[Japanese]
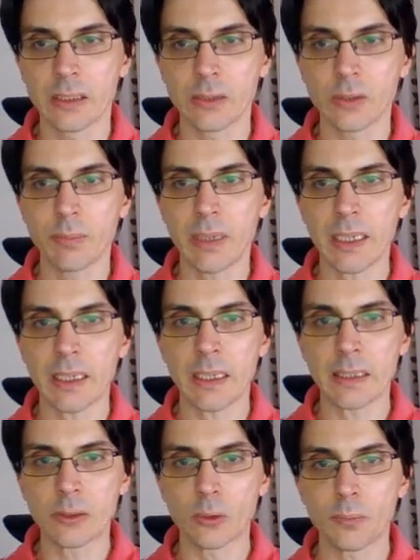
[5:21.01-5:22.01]
例えば、
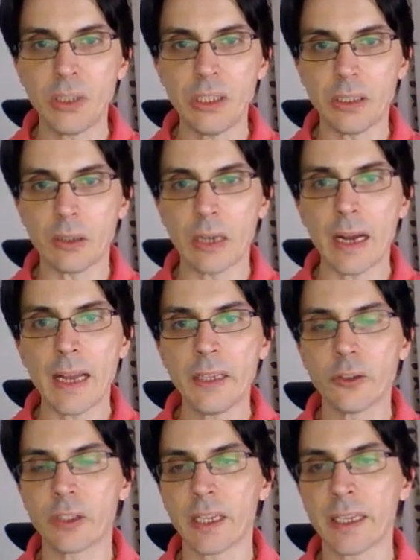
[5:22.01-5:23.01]
あと B、A
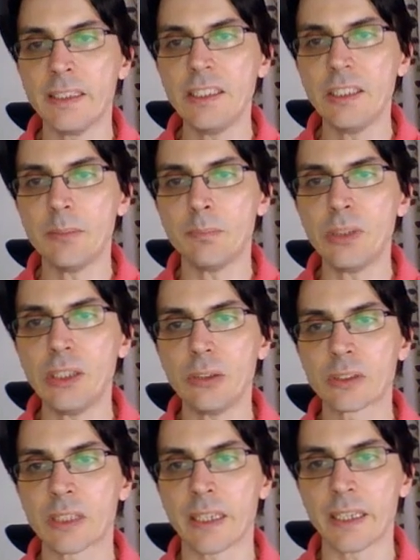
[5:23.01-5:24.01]
の中に B を
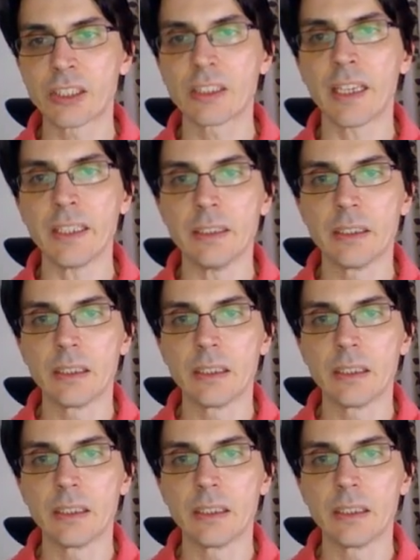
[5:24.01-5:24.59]
探したい。